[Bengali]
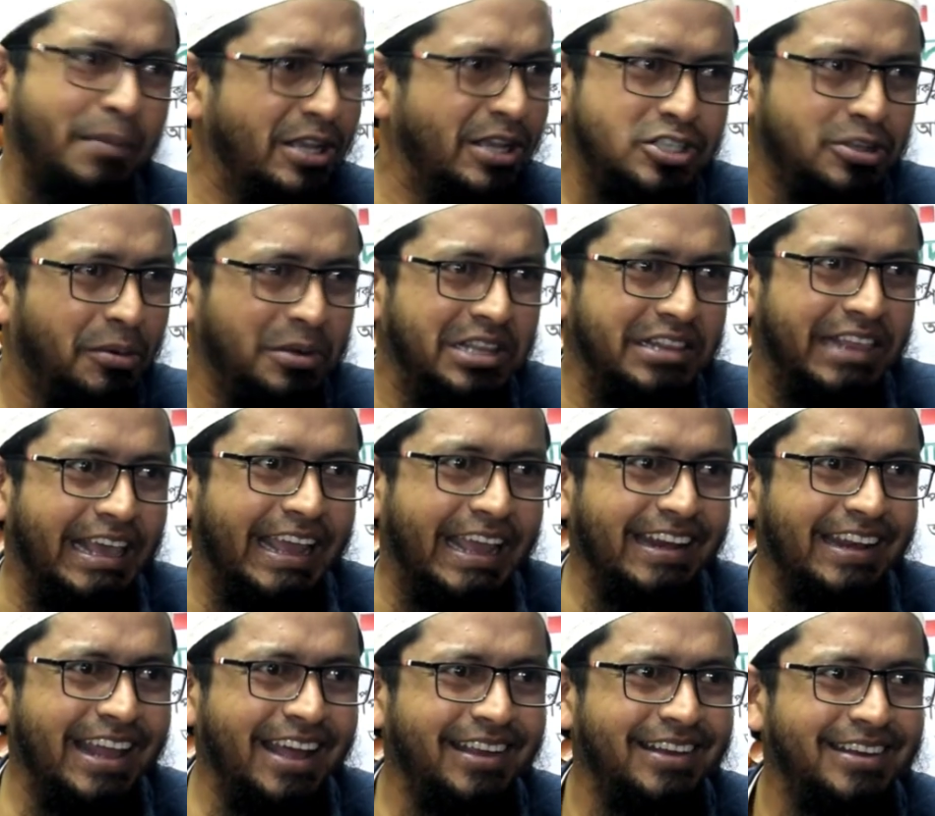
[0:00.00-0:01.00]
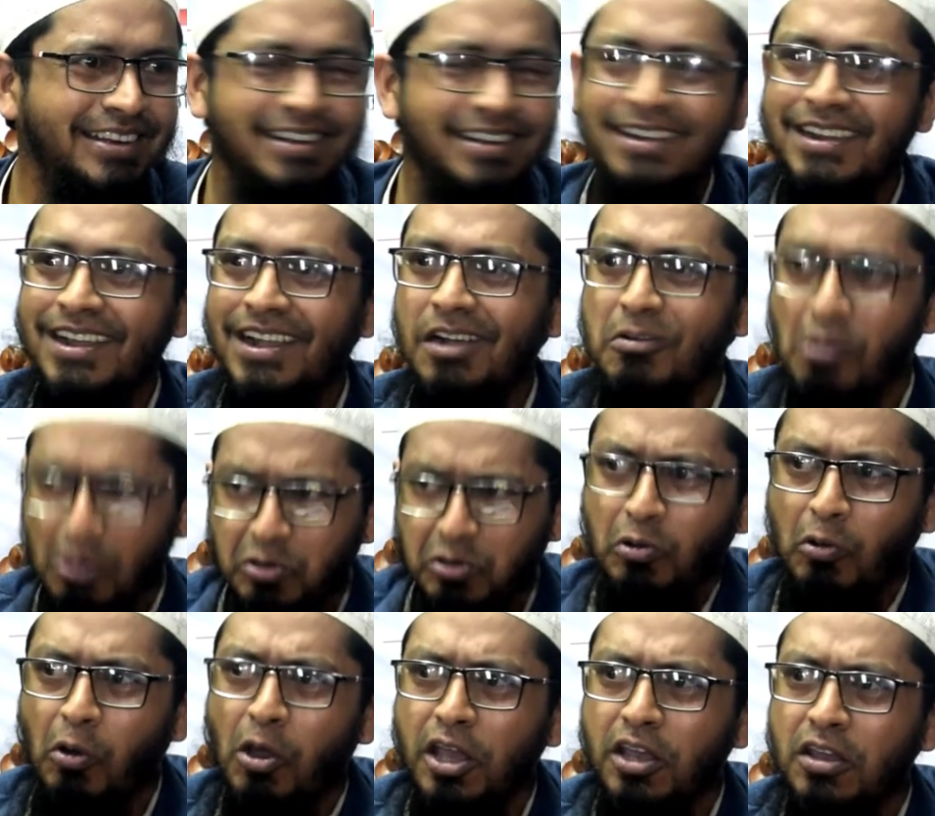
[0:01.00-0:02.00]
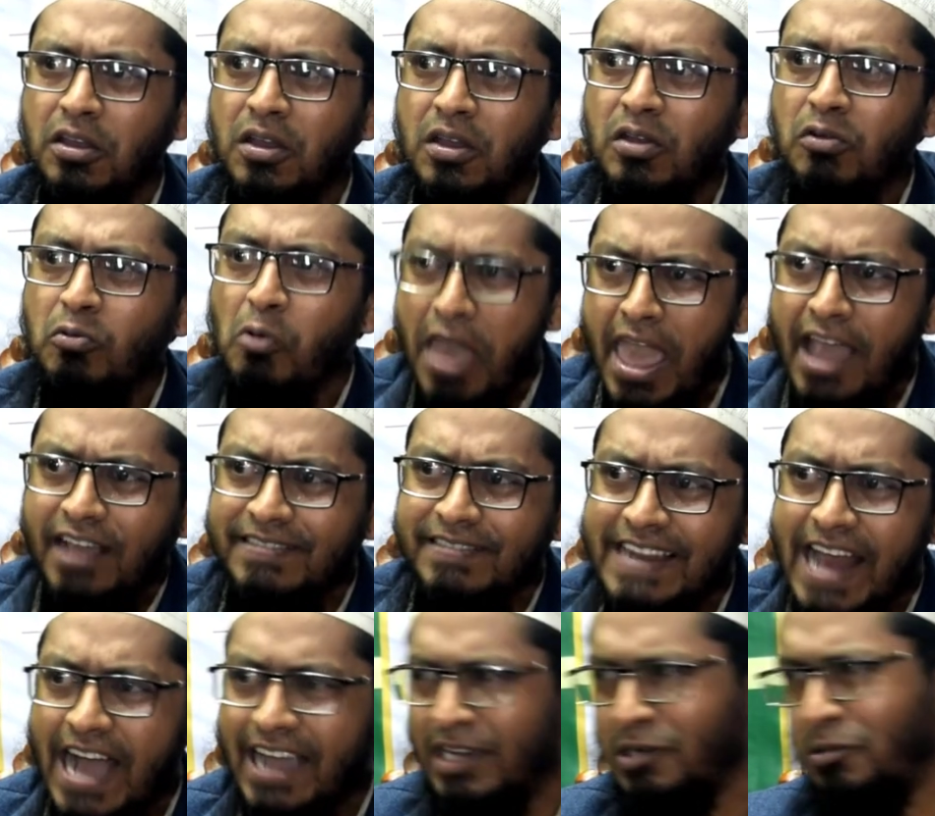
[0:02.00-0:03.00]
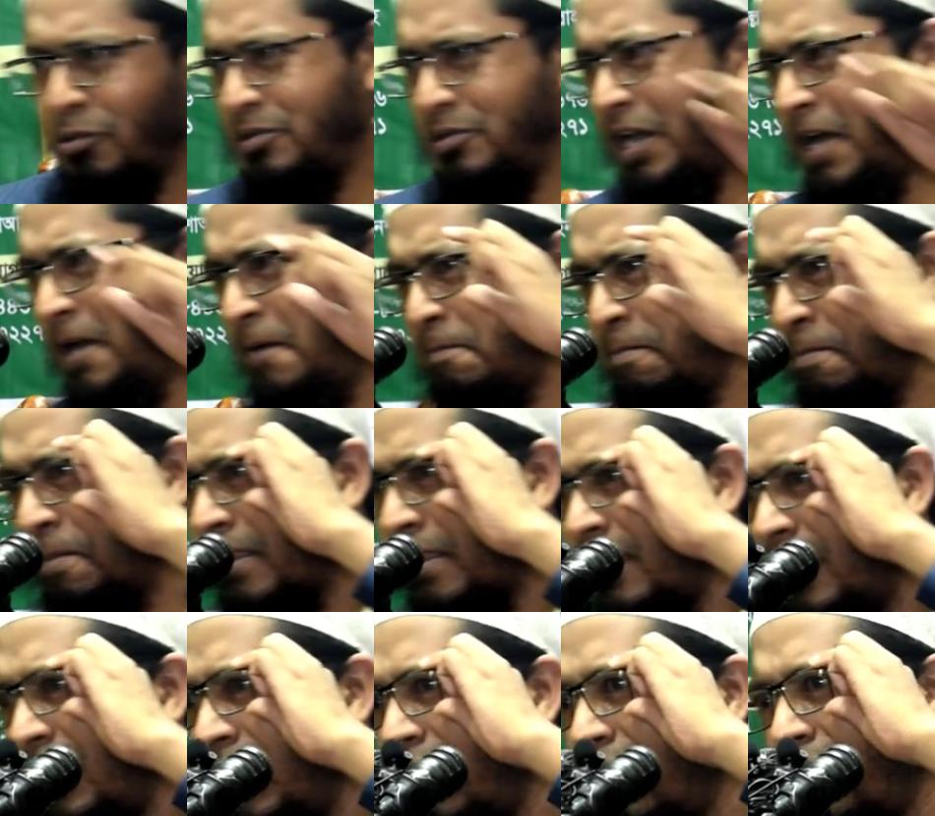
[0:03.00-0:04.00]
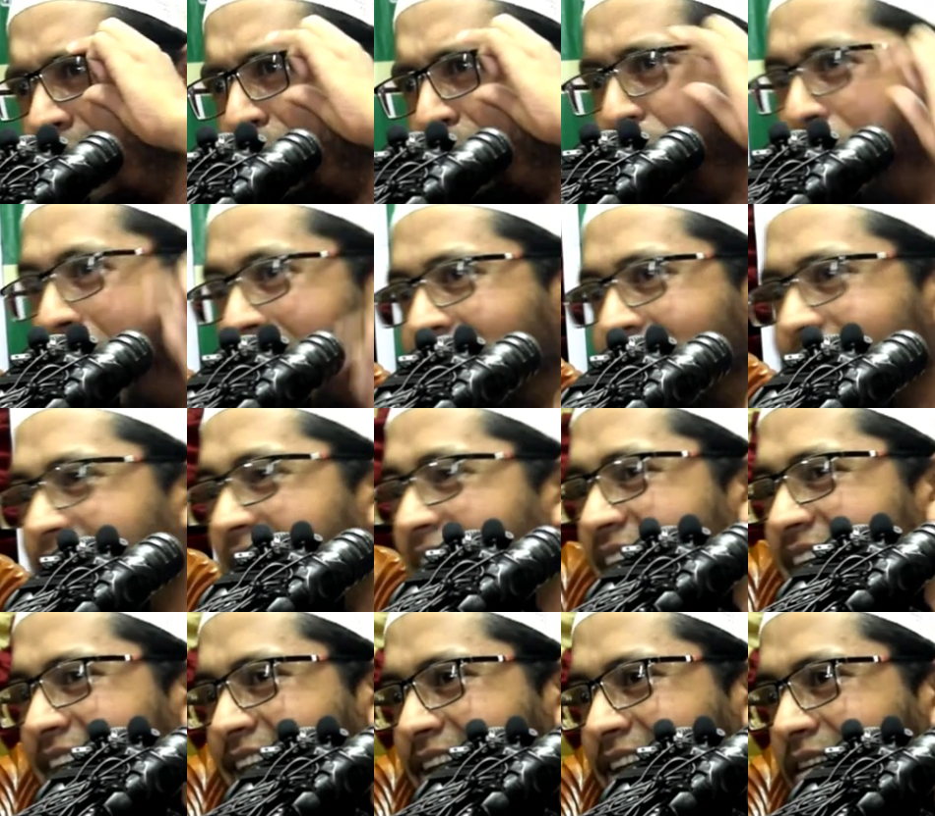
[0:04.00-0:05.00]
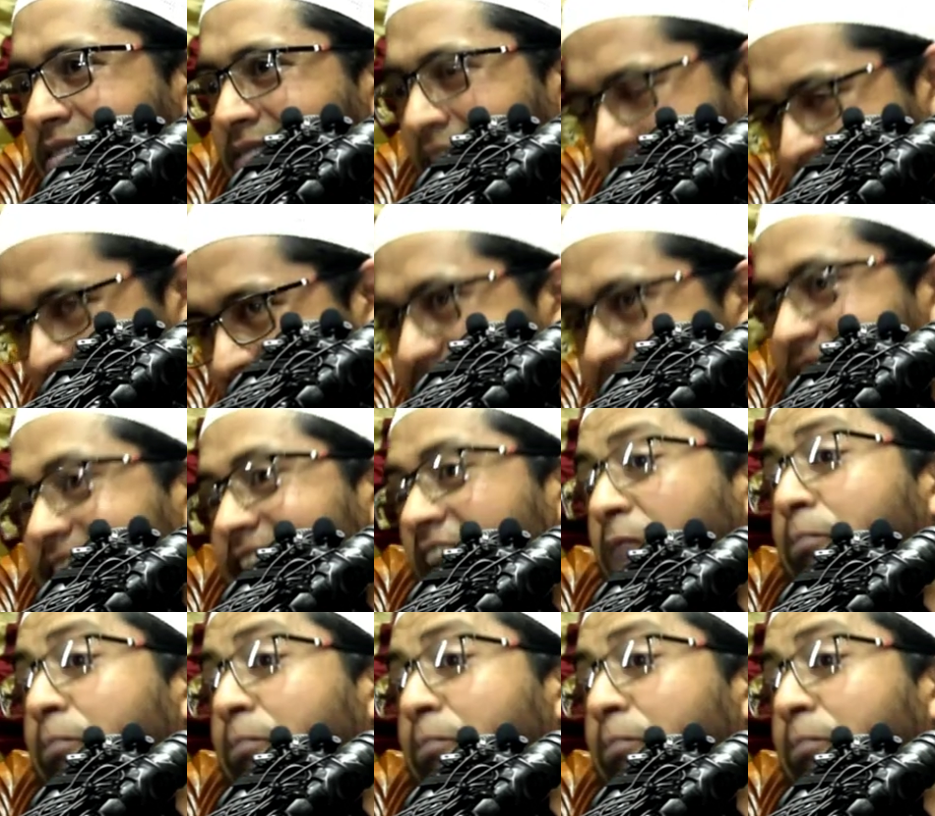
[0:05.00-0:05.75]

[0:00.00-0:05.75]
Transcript: বাস্তবতা দেখেন না গত কয় কয়েকদিন আগের কথা বাড্ডায় ঢাকাতে তার